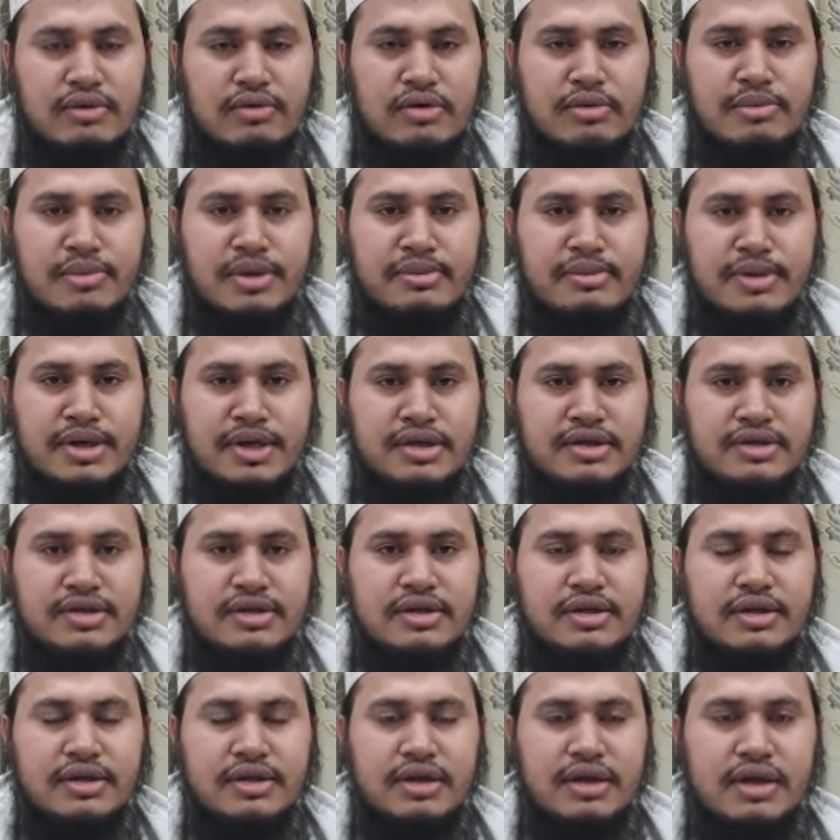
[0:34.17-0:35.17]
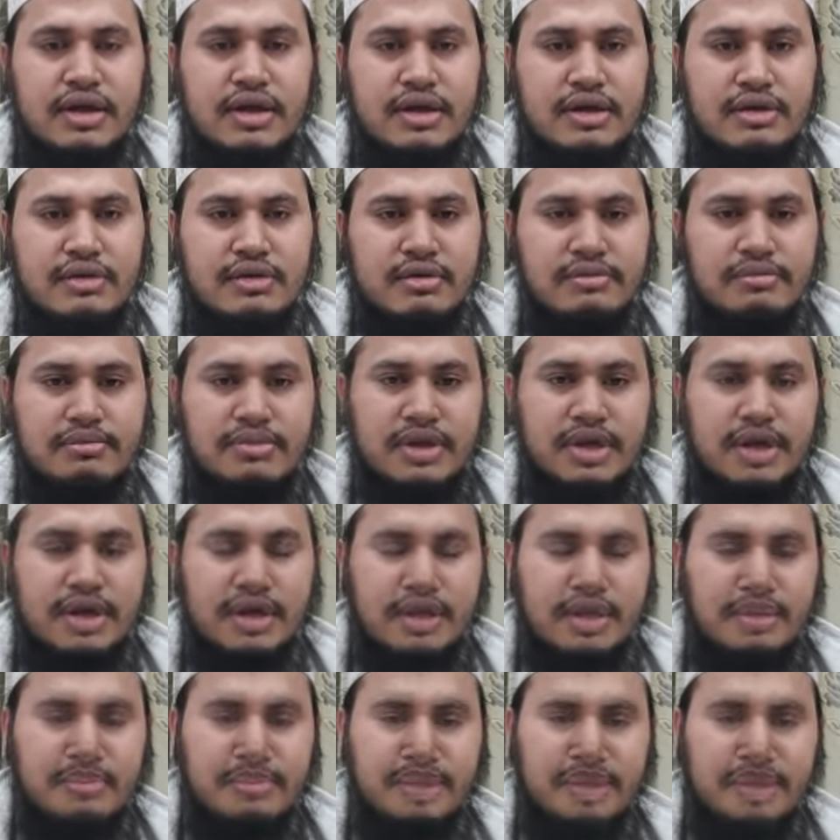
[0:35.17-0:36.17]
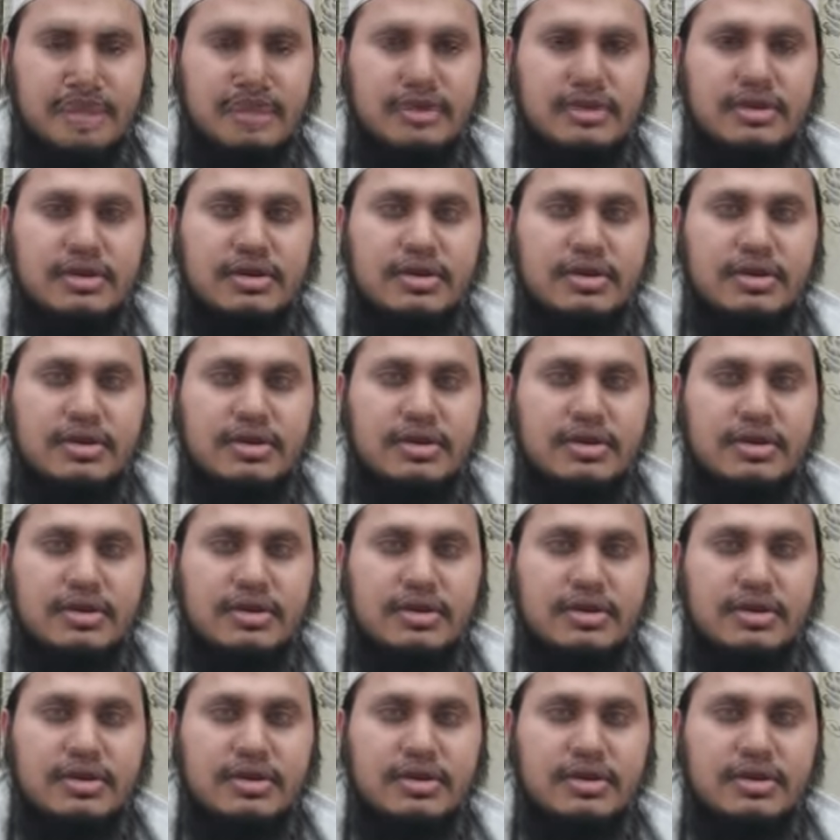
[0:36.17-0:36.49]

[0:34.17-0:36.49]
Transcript: ওয়ামামাথিল্লাহ রব্বুল আলমিন